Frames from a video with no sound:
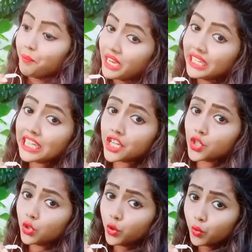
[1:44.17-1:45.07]
বিদেশে
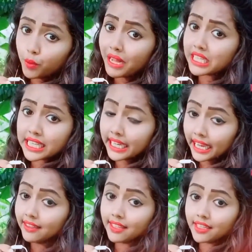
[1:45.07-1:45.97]
যদি কোনো বাচ্চা
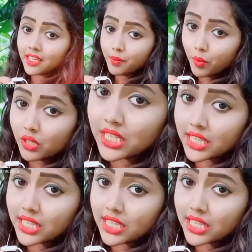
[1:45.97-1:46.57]
খেলতে গিয়ে পড়ে